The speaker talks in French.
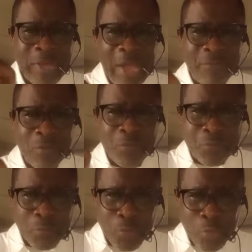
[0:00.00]
qui avait
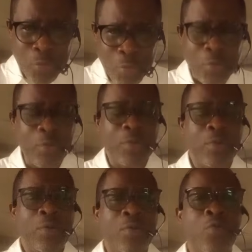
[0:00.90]
voulu que
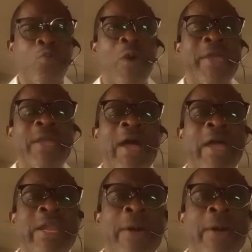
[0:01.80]
Loukouaï aille